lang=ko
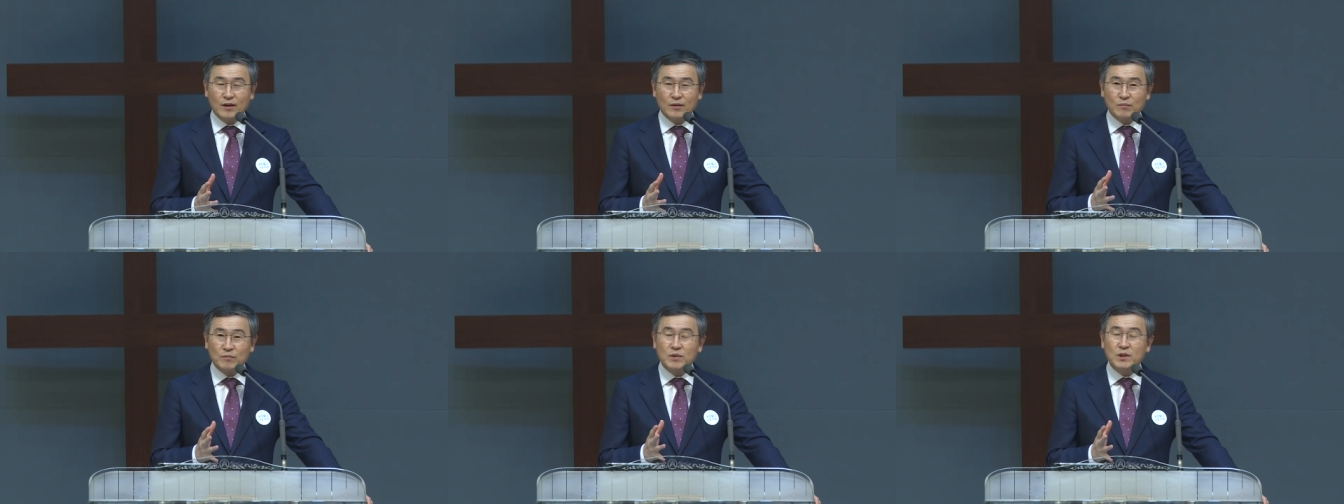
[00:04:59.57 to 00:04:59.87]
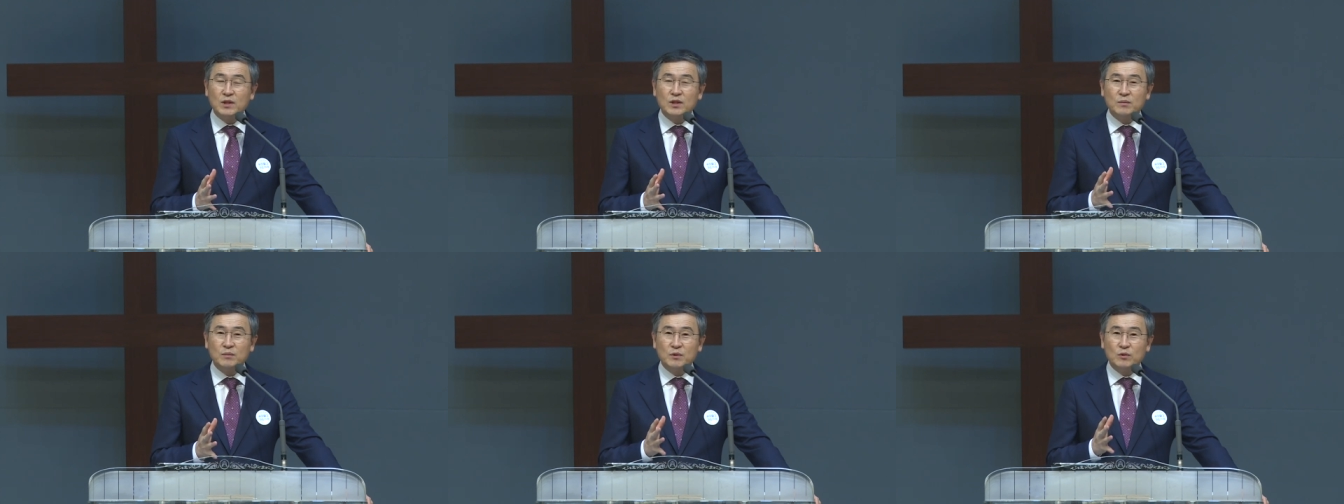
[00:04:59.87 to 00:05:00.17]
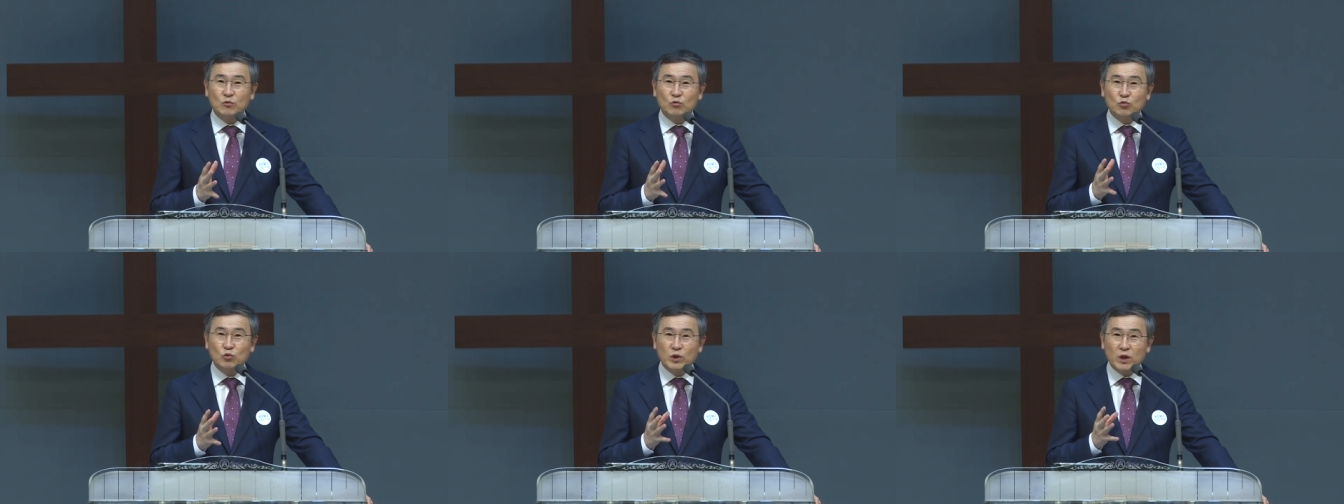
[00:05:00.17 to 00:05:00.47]
믿음은
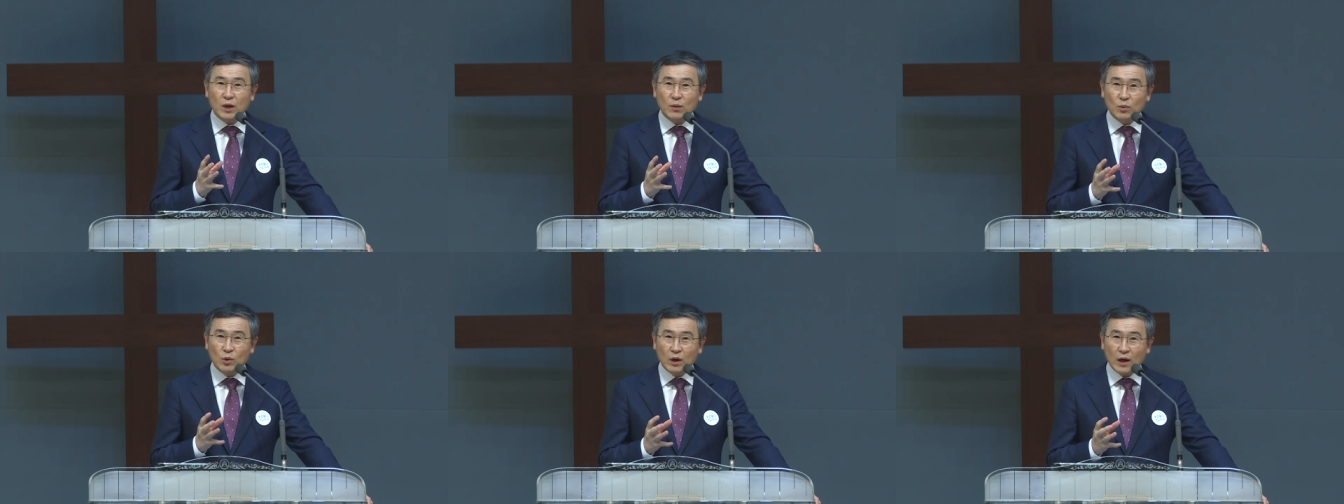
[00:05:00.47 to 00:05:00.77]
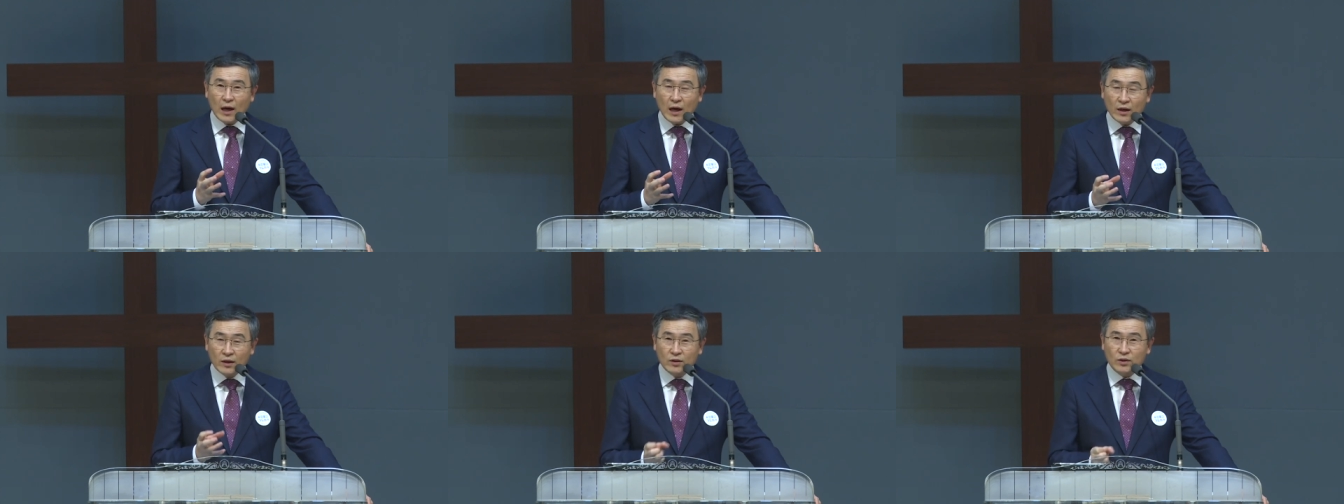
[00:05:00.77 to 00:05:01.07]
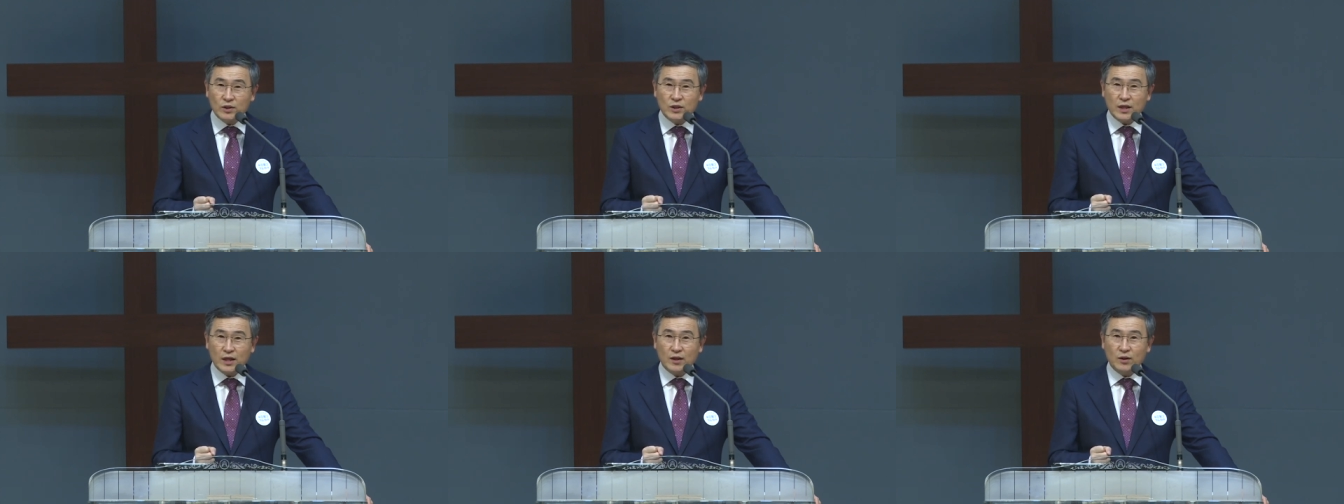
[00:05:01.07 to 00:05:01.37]
우리가 뭘 하는
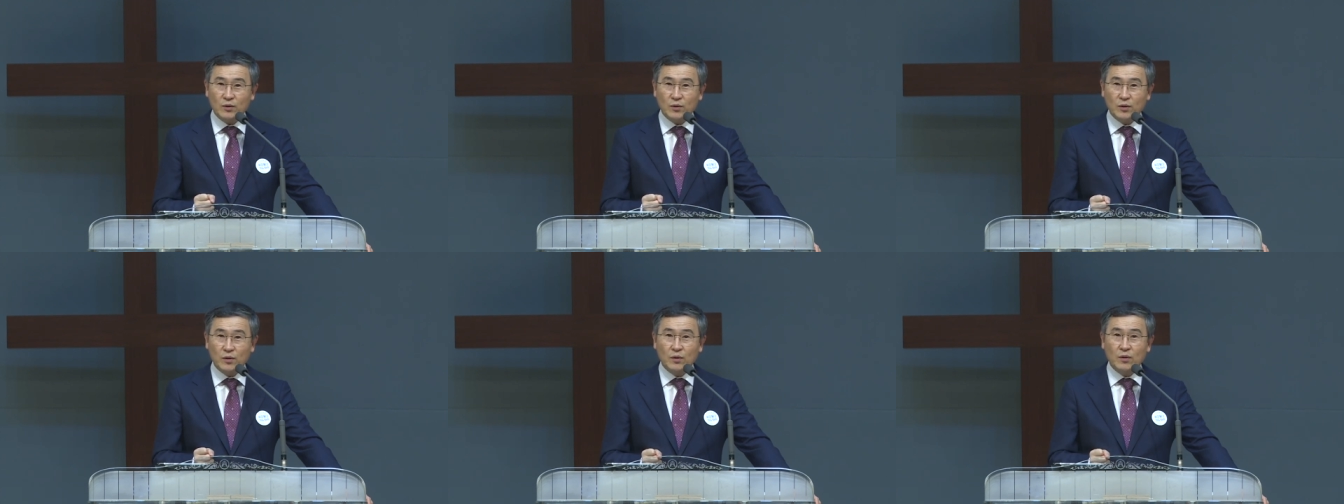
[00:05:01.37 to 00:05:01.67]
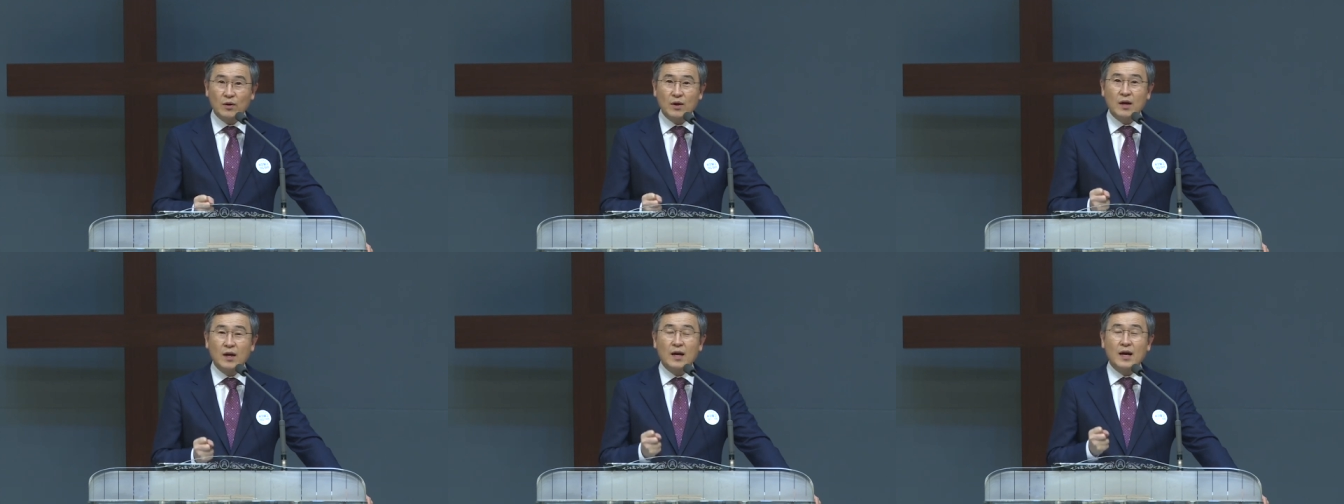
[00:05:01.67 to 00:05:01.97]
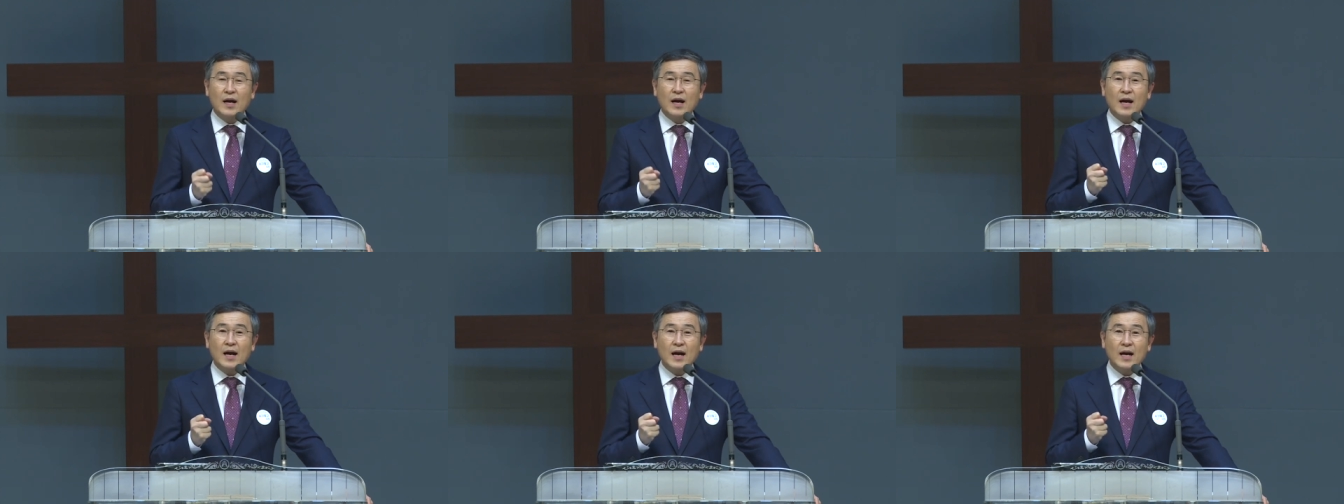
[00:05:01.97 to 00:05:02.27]
것이 아니고요.
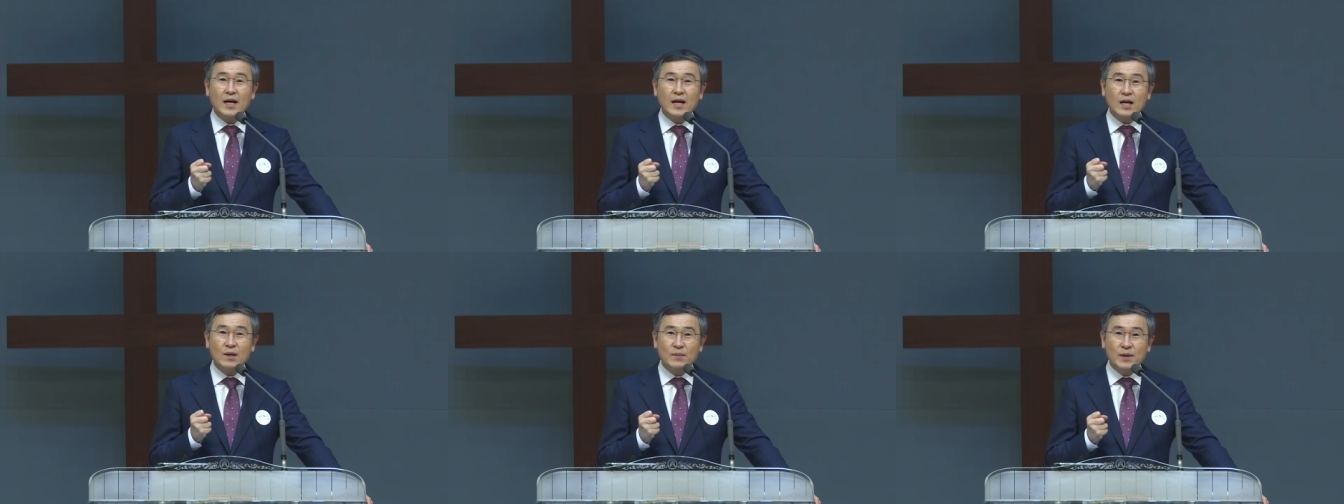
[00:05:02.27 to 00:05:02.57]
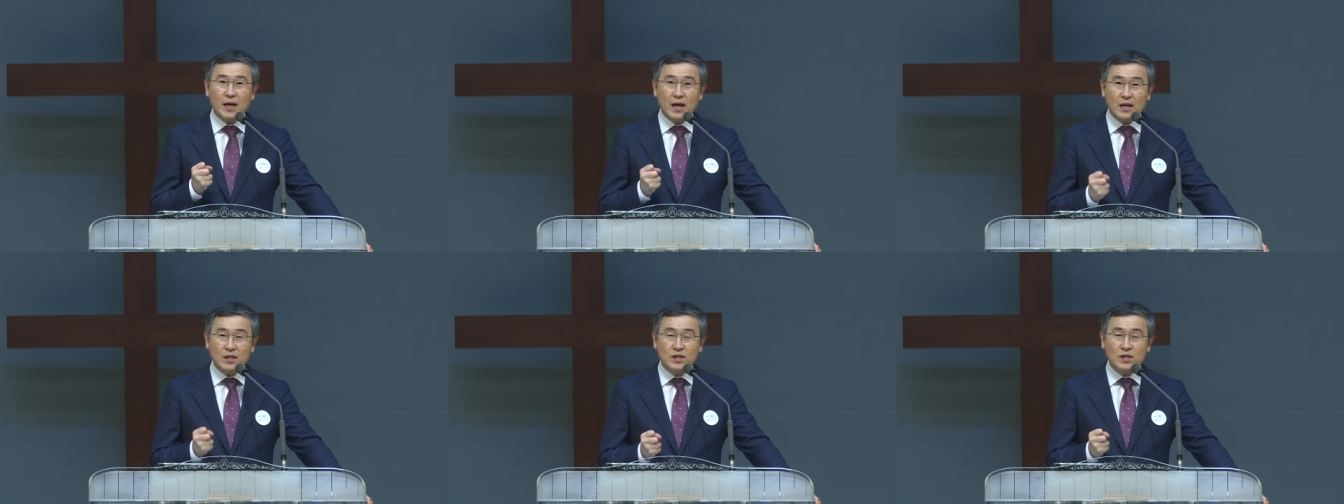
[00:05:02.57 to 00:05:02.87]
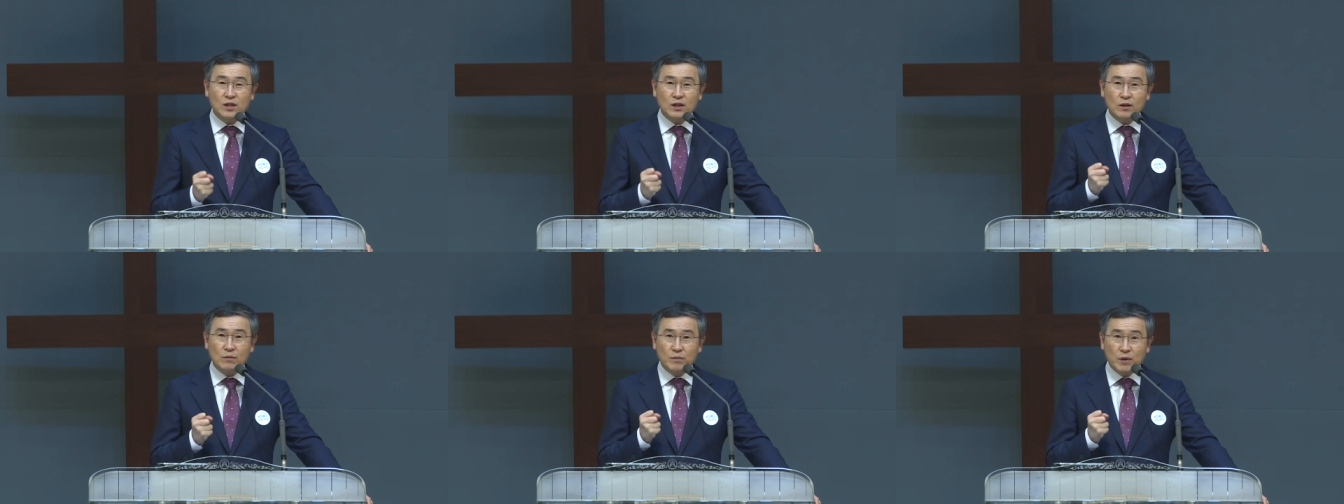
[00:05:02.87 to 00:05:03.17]
하나님이
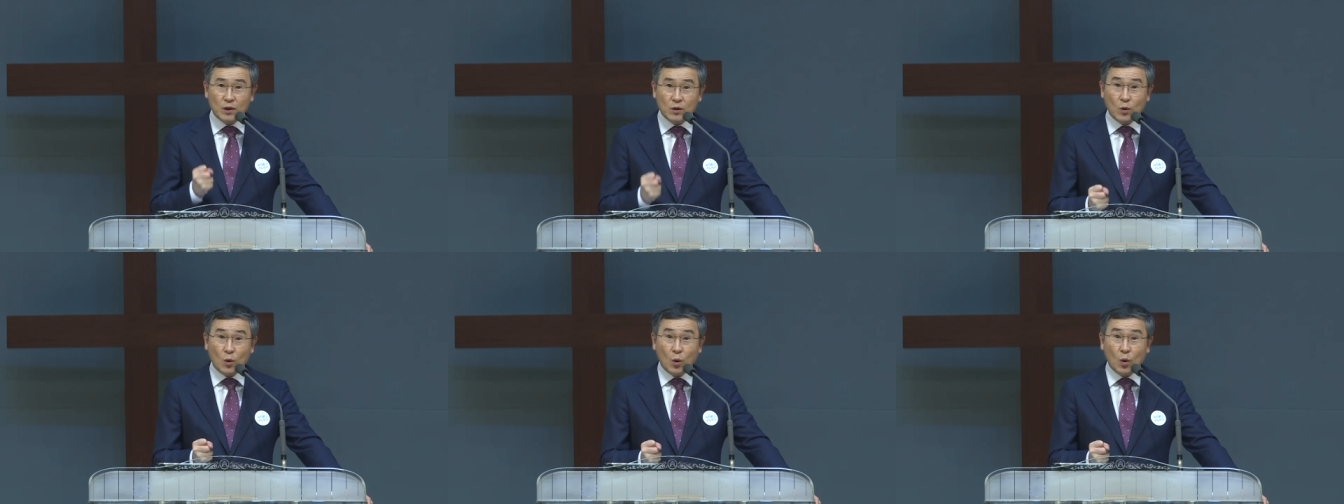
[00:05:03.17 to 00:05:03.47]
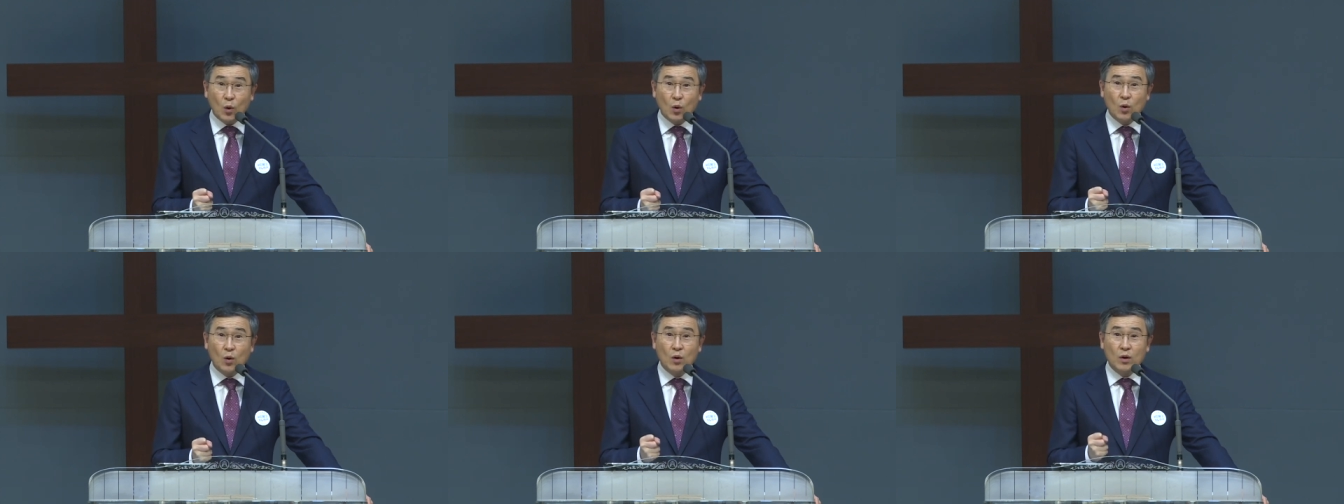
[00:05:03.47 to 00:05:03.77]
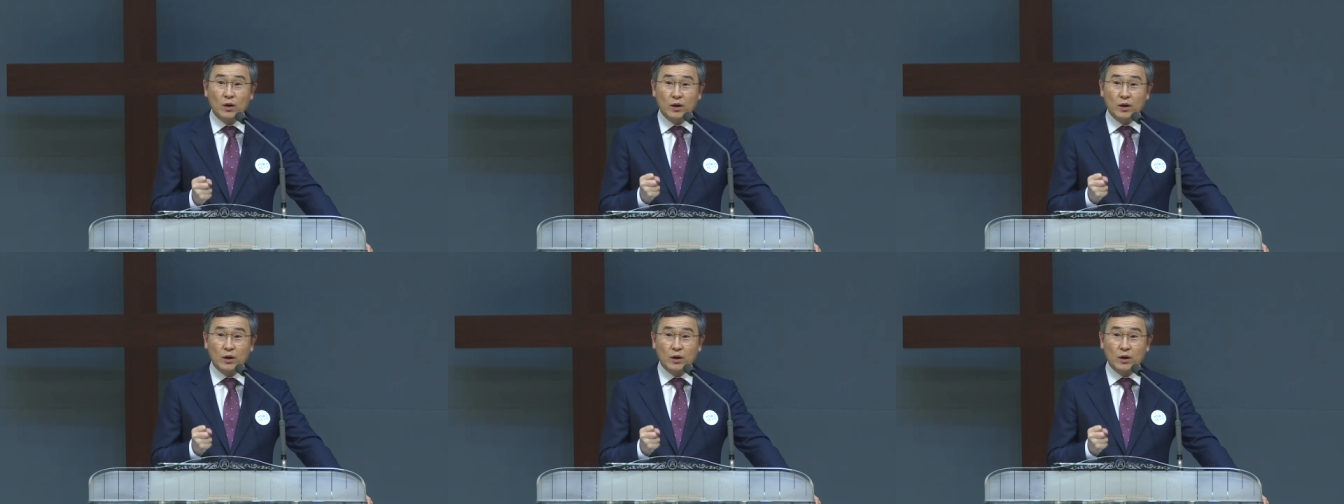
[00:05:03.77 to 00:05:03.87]
하시는 걸 믿고